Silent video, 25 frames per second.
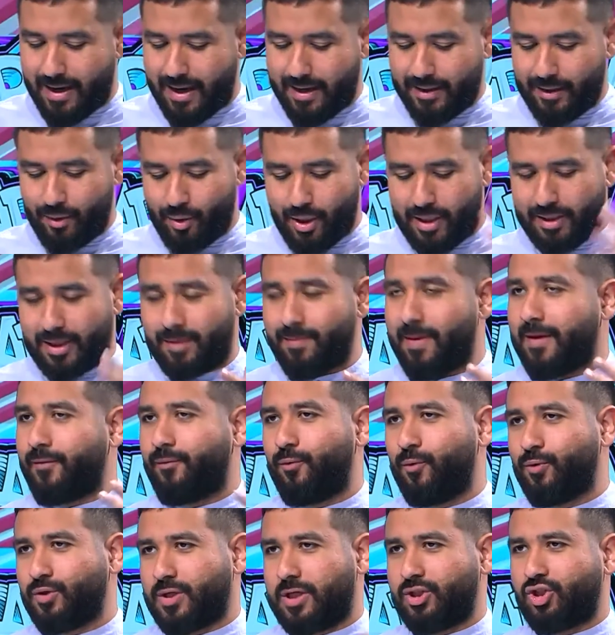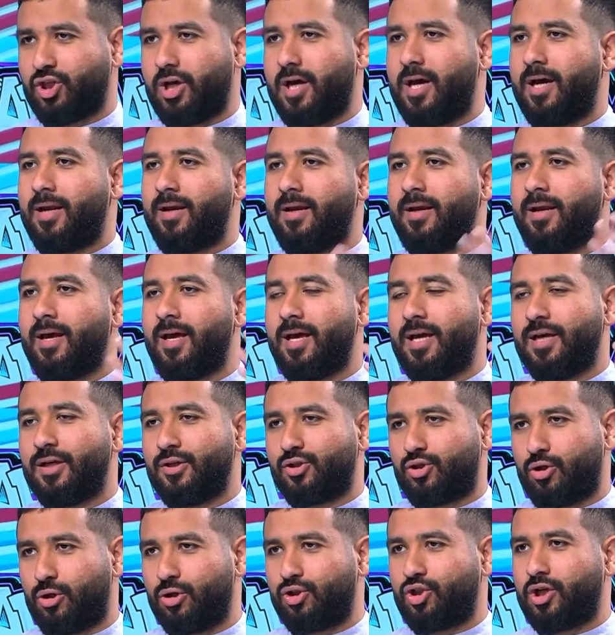اليونايتد ما يفوز عشان
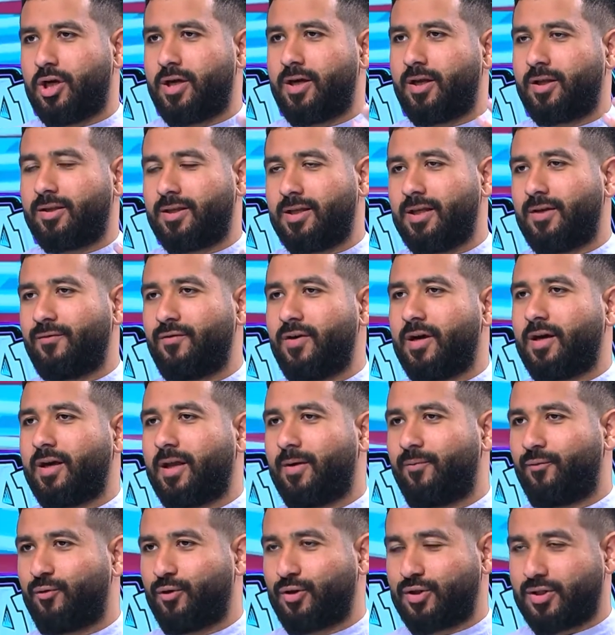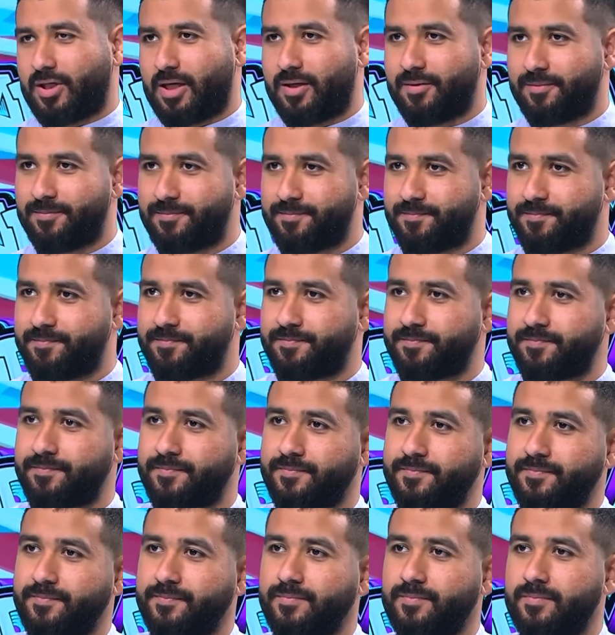سولشاير يطير في وهل فرصه وهل
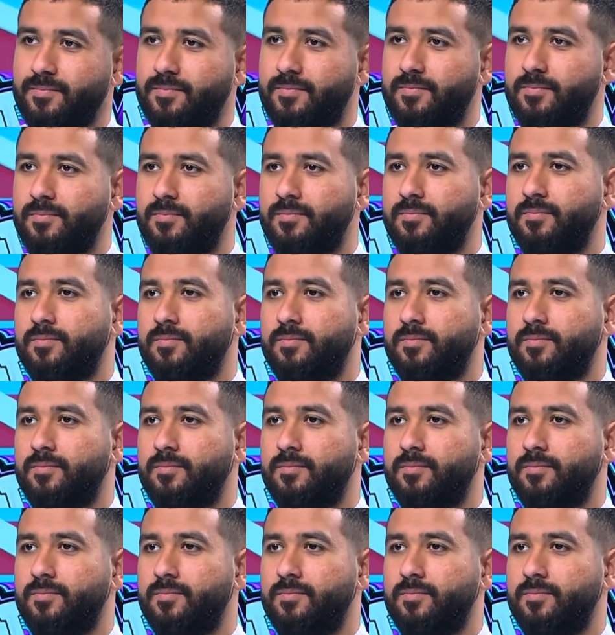خسارتهم